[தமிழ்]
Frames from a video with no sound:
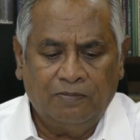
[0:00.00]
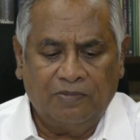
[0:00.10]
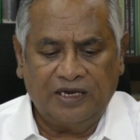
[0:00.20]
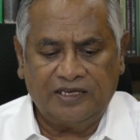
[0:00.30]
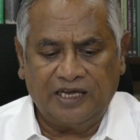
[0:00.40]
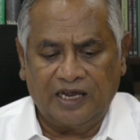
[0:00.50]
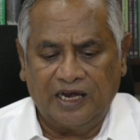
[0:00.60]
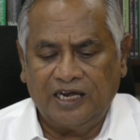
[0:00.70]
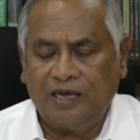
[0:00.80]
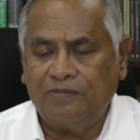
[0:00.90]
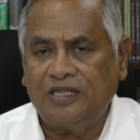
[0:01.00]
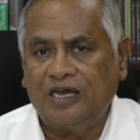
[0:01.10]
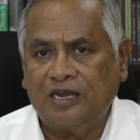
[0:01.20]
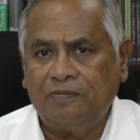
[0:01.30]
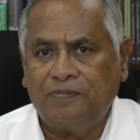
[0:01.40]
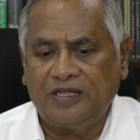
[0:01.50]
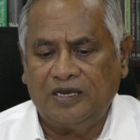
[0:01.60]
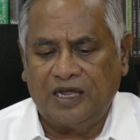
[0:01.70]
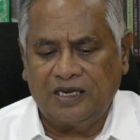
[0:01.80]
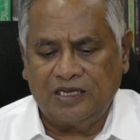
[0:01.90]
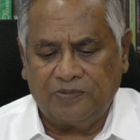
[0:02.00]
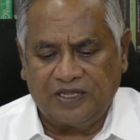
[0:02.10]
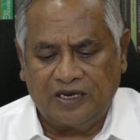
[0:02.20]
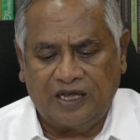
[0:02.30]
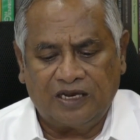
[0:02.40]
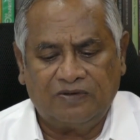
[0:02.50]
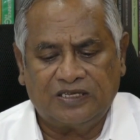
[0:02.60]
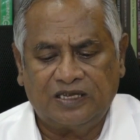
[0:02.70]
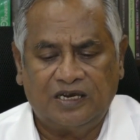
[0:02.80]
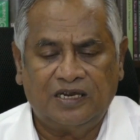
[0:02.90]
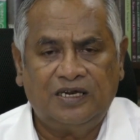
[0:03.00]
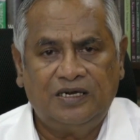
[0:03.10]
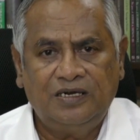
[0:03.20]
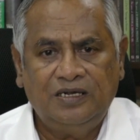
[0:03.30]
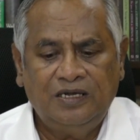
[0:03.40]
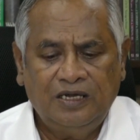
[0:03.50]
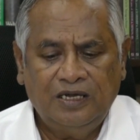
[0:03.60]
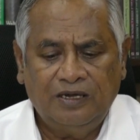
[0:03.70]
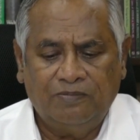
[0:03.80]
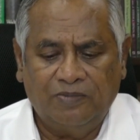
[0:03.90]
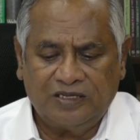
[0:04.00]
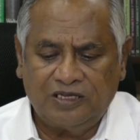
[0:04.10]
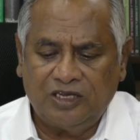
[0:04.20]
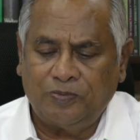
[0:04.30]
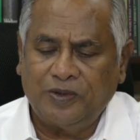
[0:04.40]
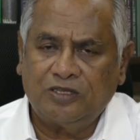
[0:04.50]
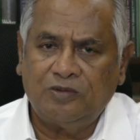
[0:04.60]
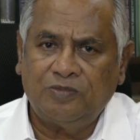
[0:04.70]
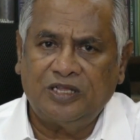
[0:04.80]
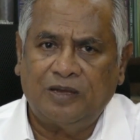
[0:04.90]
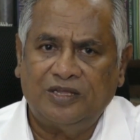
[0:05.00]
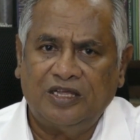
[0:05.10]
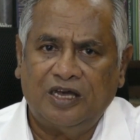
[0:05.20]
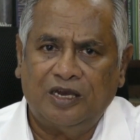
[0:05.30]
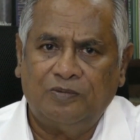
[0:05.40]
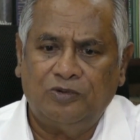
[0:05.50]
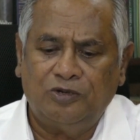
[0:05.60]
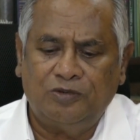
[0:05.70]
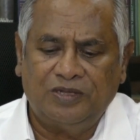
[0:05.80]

மல்கியா ரெண்டாம் அதிகாரம் பதினான்கு பதினாறு வசனங்கள் மத்திய பத்தொன்பதாம் அதிகாரம் மூன்று